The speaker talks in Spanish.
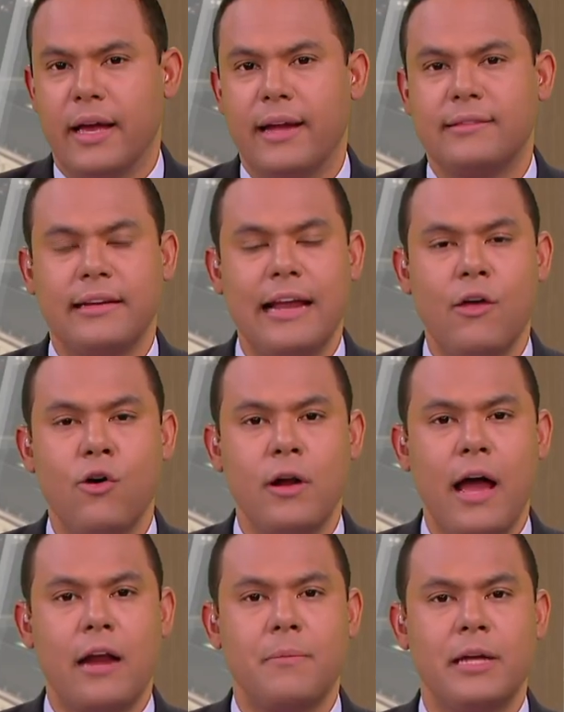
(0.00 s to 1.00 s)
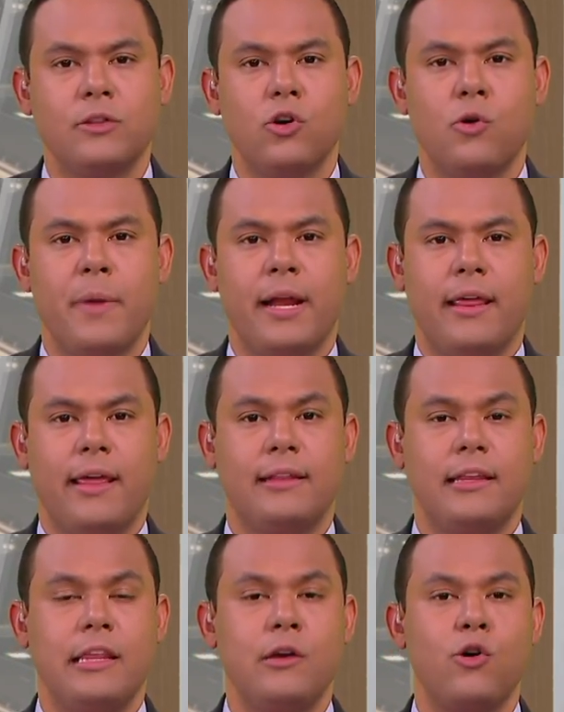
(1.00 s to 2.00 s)
El senador Armando
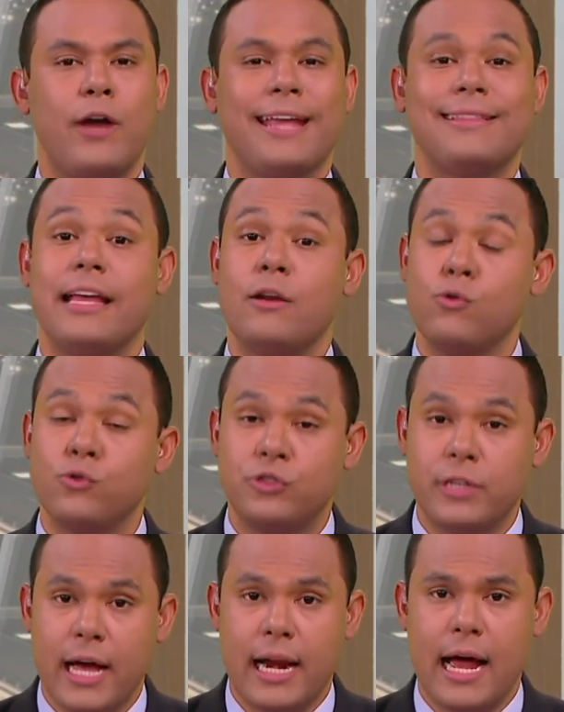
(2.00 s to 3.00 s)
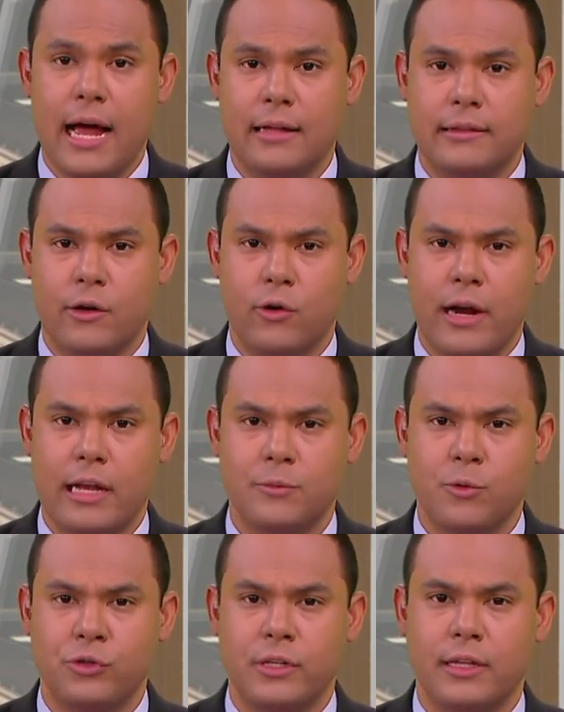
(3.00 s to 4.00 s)
Benedetti dijo que denunciará ante
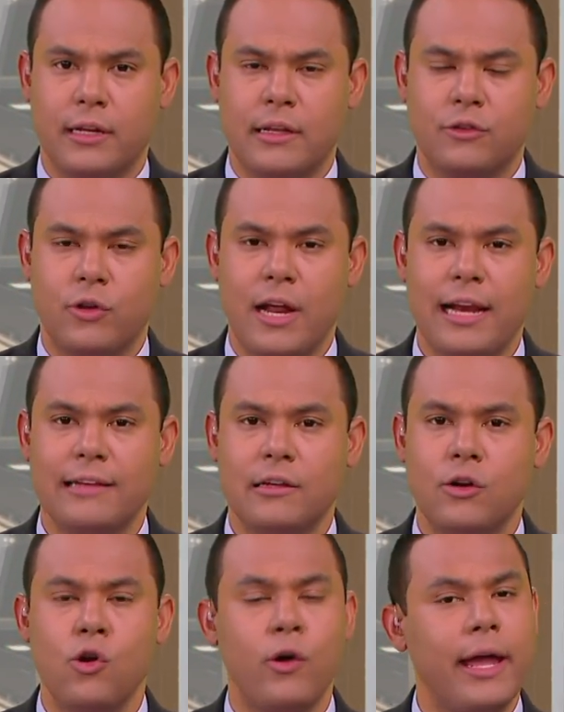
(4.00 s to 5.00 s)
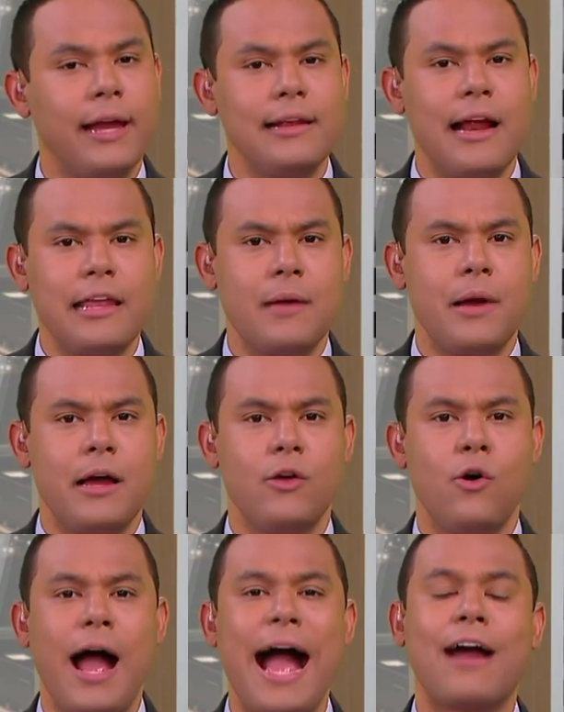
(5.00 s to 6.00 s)
organismos internacionales lo que él ha
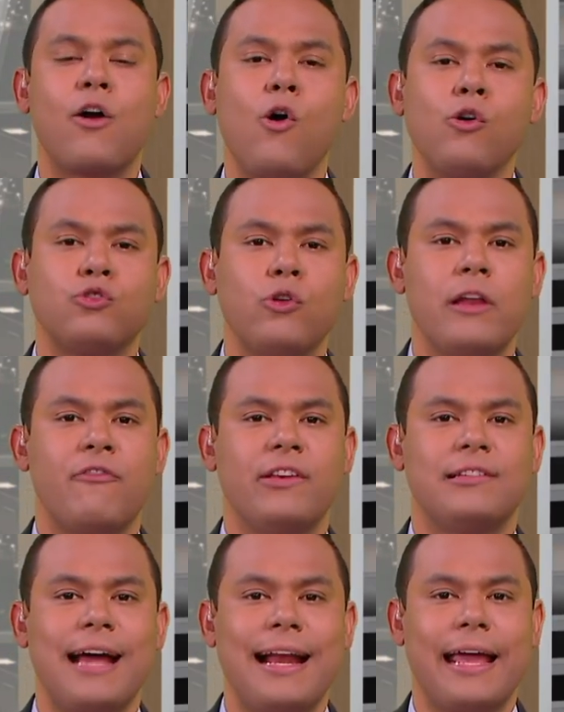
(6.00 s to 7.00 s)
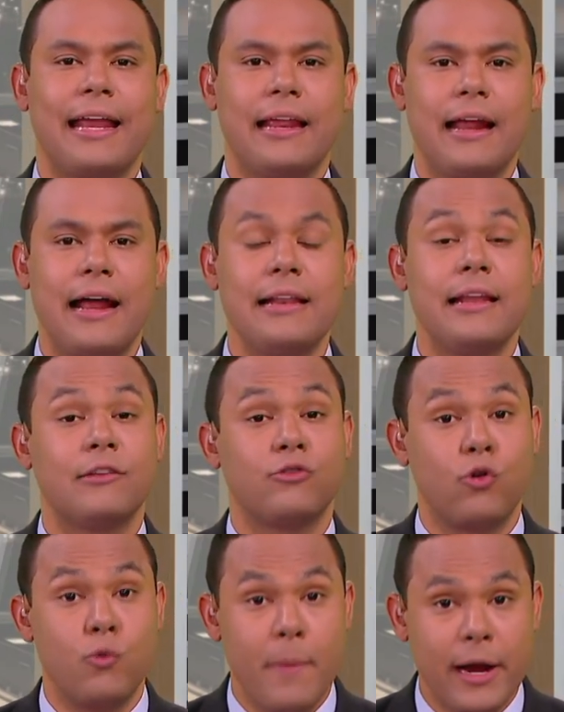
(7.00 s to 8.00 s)
llamado acoso del fiscal general
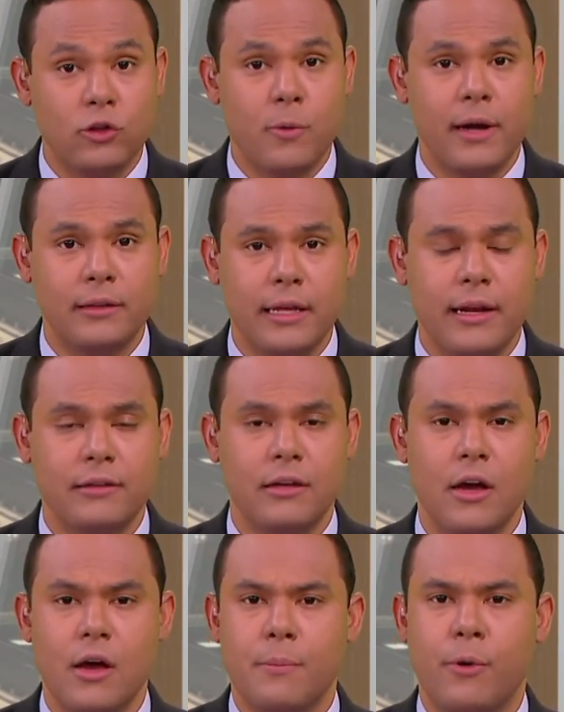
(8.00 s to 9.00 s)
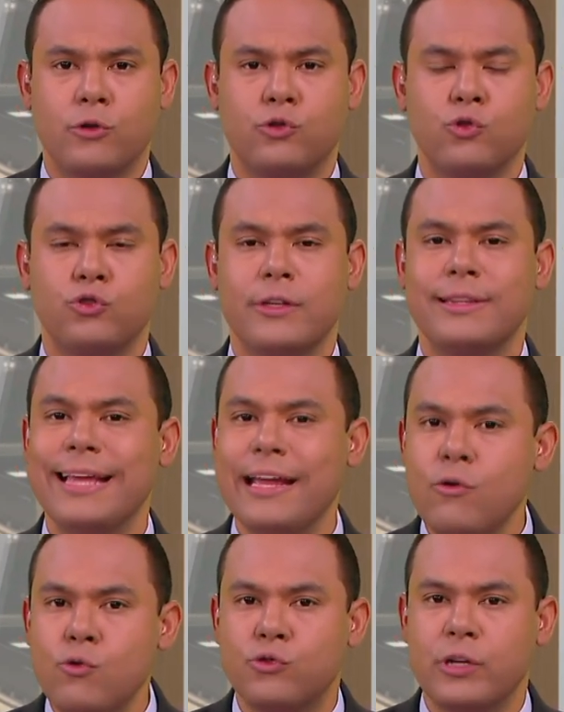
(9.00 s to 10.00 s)
Néstor Humberto Martínez por sus
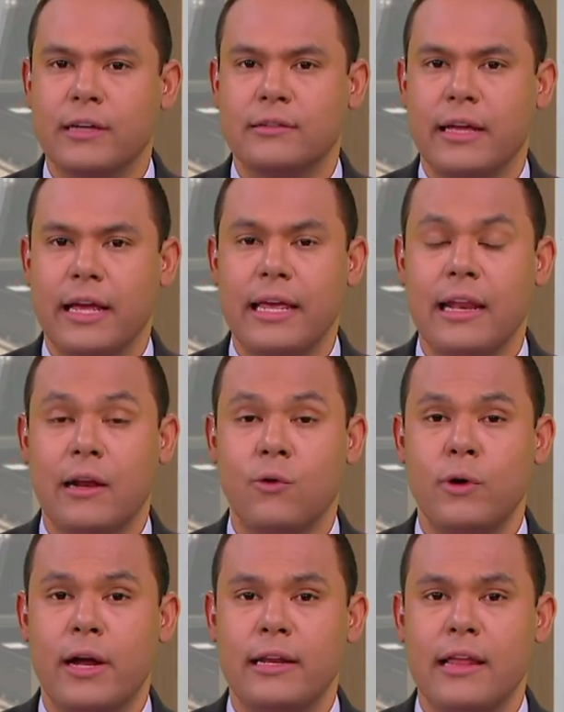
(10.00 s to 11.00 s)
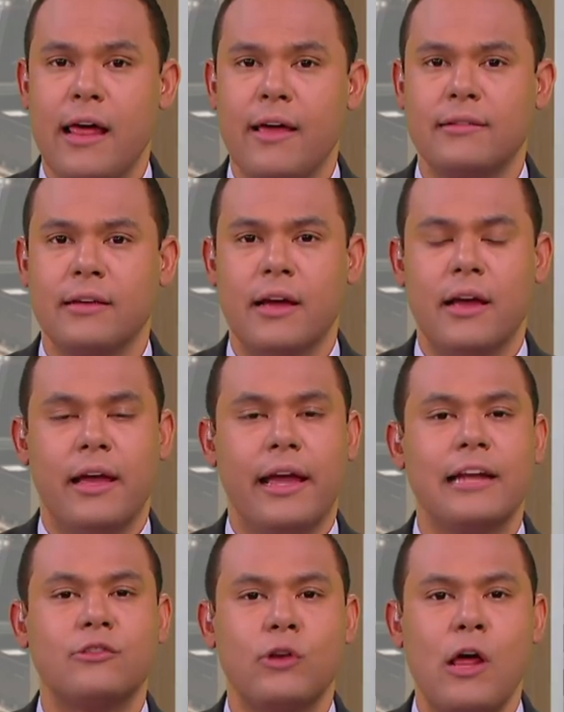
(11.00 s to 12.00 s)
denuncias de irregularidades
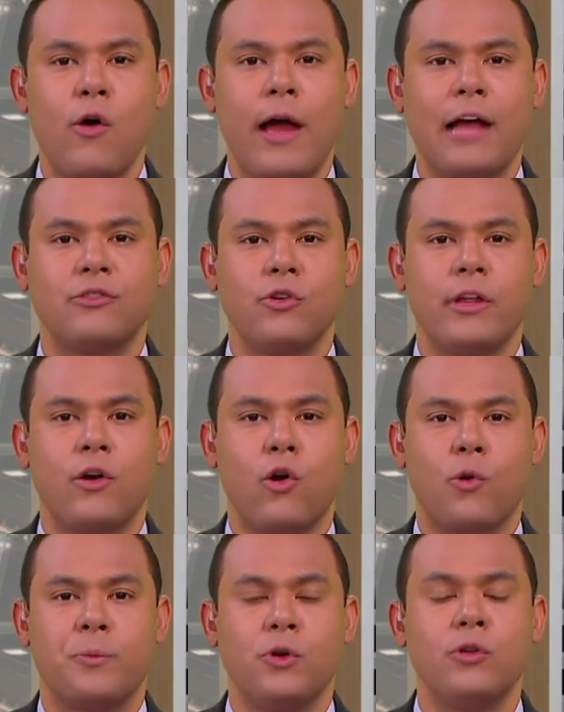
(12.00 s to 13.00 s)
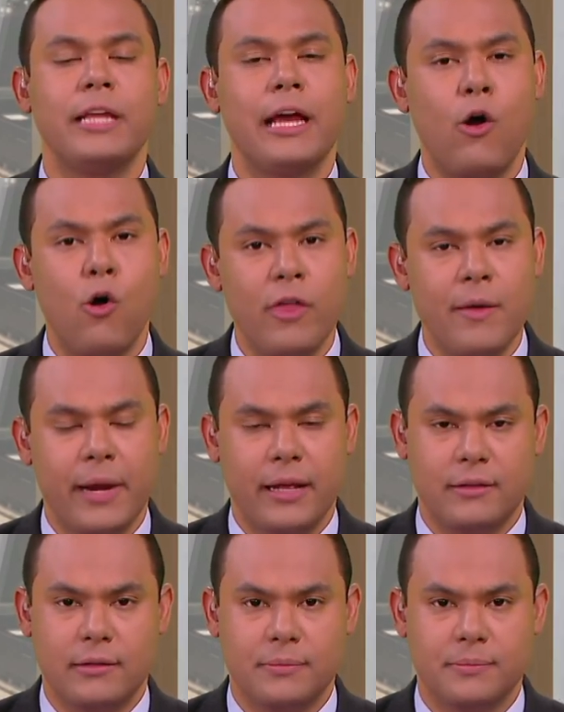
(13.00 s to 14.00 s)
en el sonado caso de corrupción de
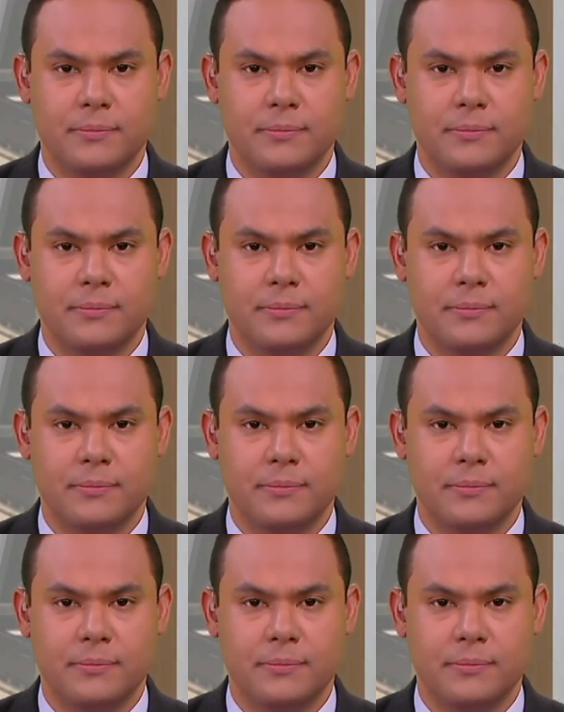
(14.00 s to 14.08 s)
Odebrecht.